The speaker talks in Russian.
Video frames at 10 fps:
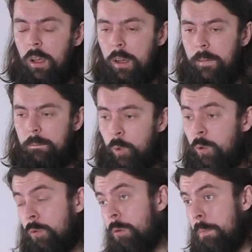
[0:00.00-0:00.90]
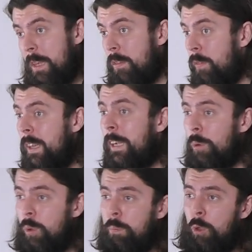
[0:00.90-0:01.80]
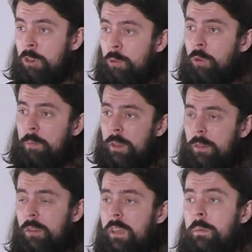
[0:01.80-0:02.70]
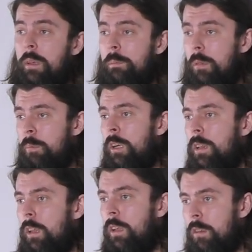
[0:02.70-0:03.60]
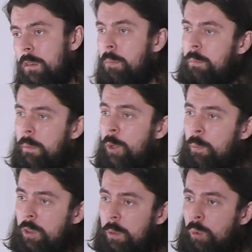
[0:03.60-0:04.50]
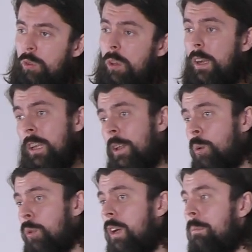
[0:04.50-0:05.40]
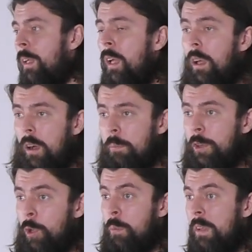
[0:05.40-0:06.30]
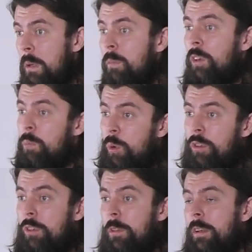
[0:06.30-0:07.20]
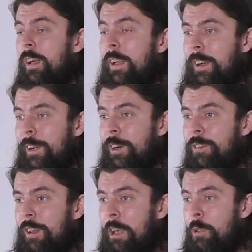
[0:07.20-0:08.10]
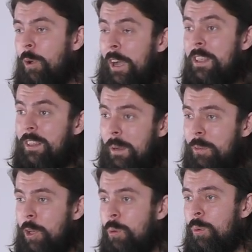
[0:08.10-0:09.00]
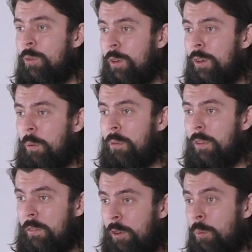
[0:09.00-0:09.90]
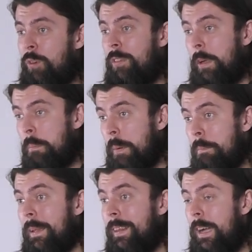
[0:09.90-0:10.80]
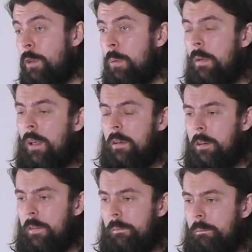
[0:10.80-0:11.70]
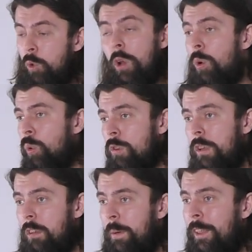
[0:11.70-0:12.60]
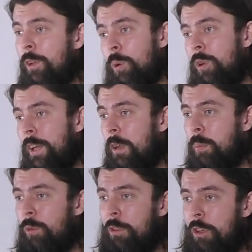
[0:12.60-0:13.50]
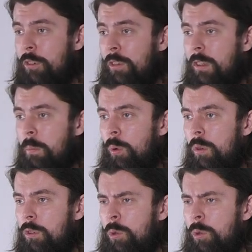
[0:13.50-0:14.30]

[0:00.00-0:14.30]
А, но, в общем, есть виды, которые путешествуют вместе с нами. Мы их такие, типа, мы берем их на буксир, они дают нам, а мы даем им возможности к расселению, они нам дают, э, собственно, возможности к пропитанию. А, ну или кошки и собаки, которые дарят просто нежность, тепло.